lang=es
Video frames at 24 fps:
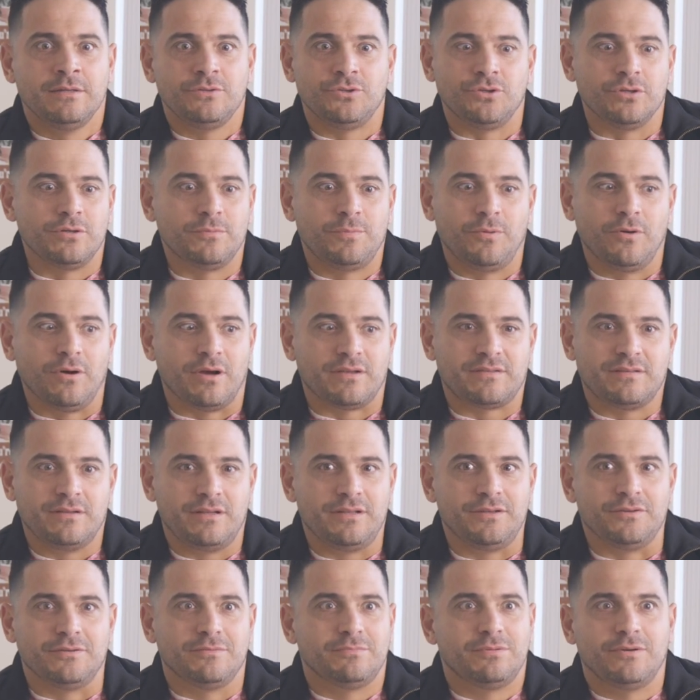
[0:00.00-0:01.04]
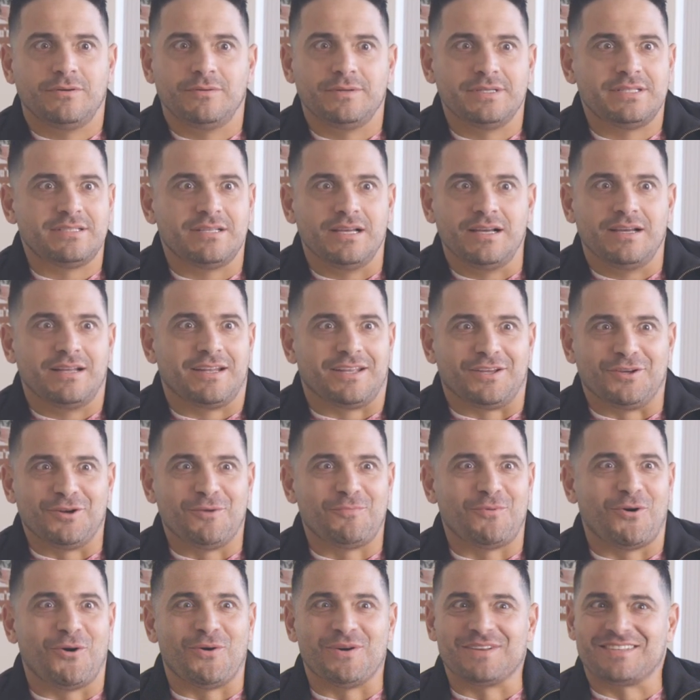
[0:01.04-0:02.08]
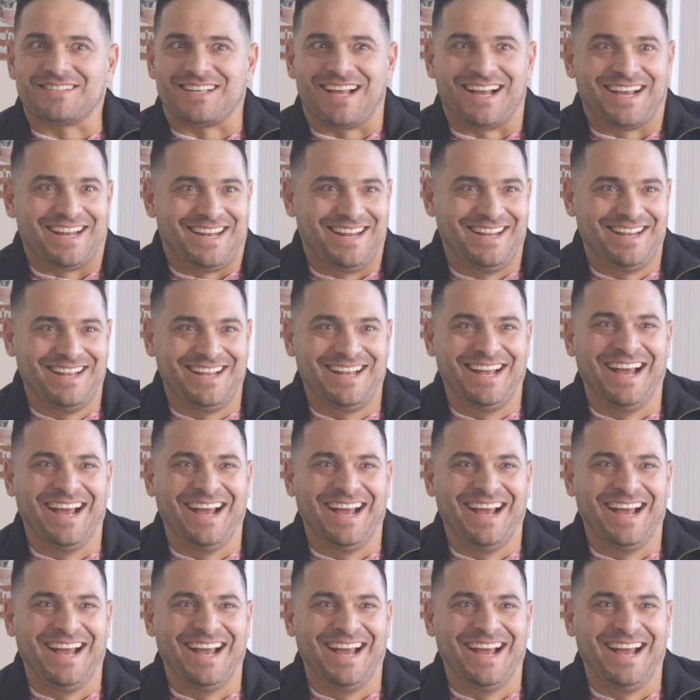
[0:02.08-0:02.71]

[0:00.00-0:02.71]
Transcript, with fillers: Yo no puedo hacer, yo no puedo ver sangre, yo no puedo ver sangre.